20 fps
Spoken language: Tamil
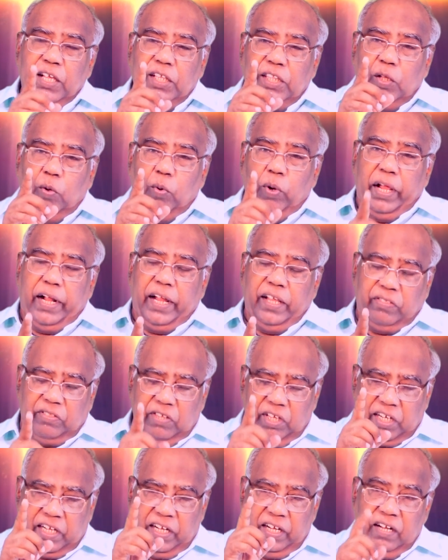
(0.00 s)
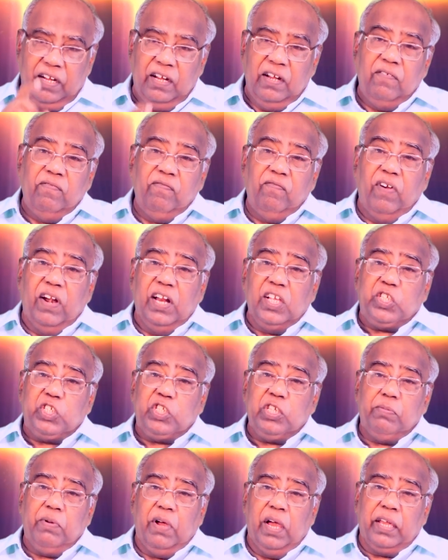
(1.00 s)
இந்த உலகத்துக்கு
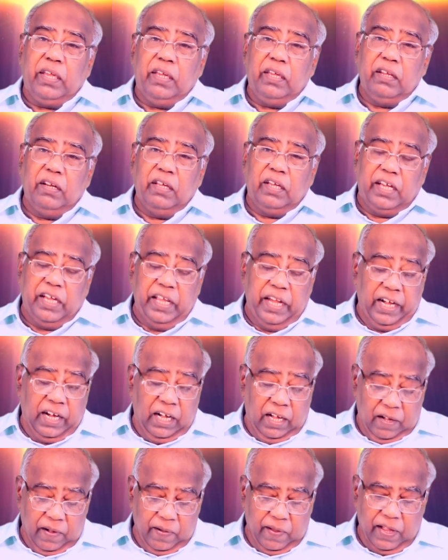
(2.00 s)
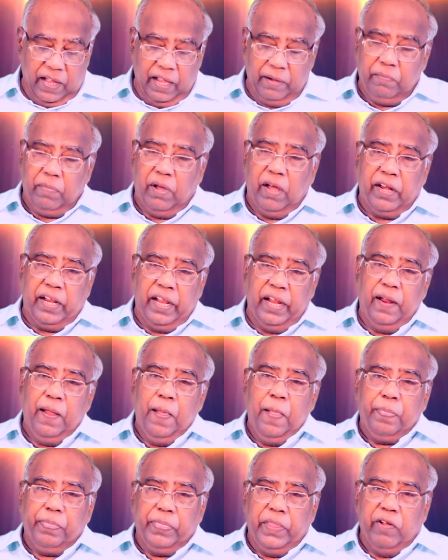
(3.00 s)
வெளிச்சமாய் இருக்கிறீர்கள் அன்பான
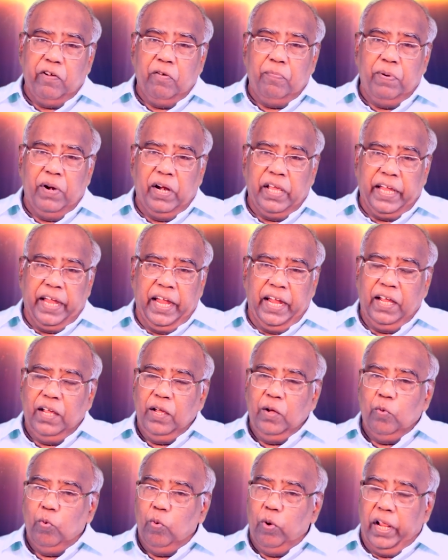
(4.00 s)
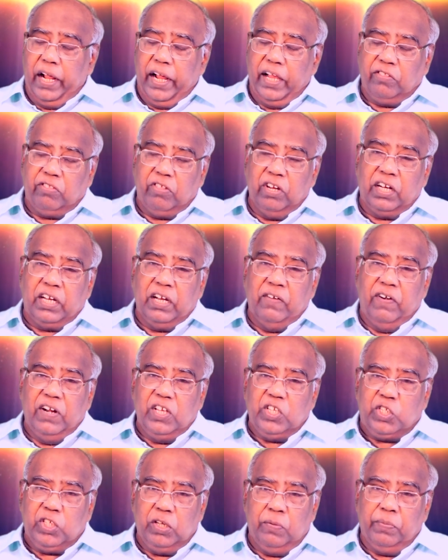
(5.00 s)
தேவ பிள்ளையே உலகத்திற்கு
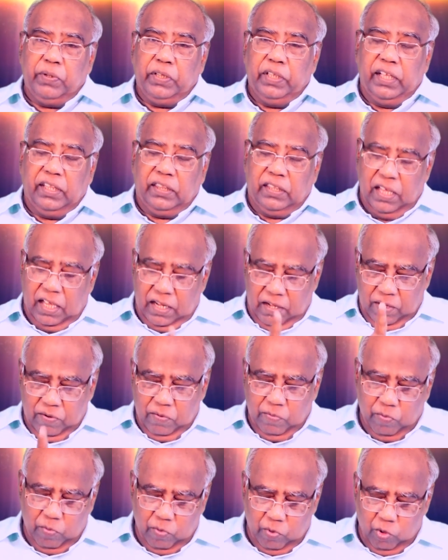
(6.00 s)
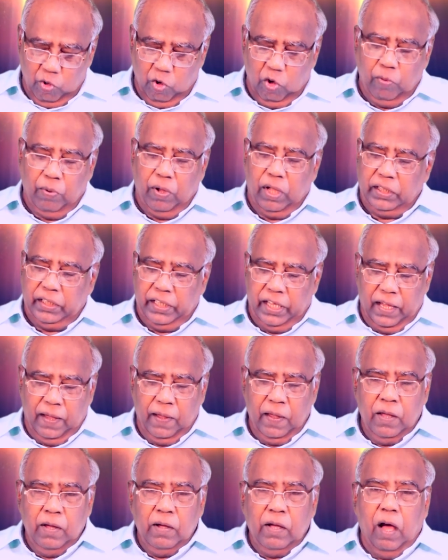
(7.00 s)
வெளிச்சம் இதைத்தான் யோ அந்த
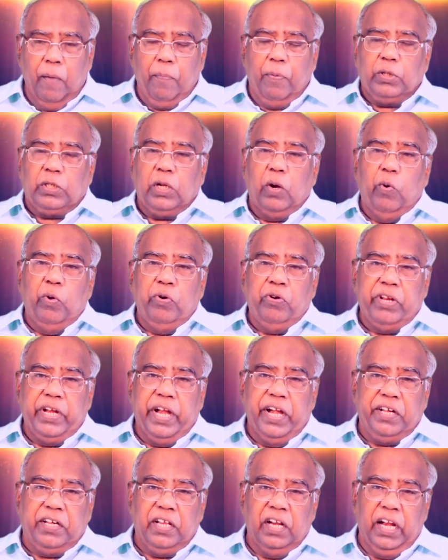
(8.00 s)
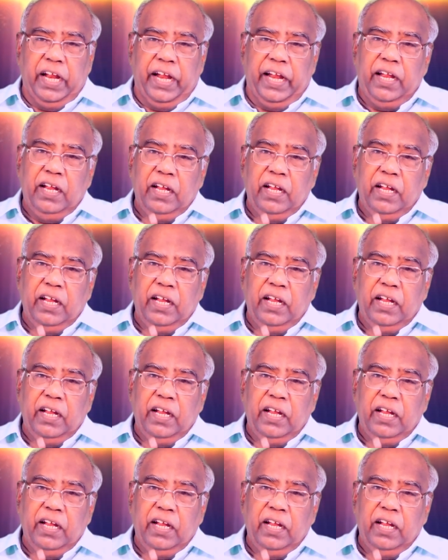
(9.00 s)
அப்போ சில ஒன்று எட்டில்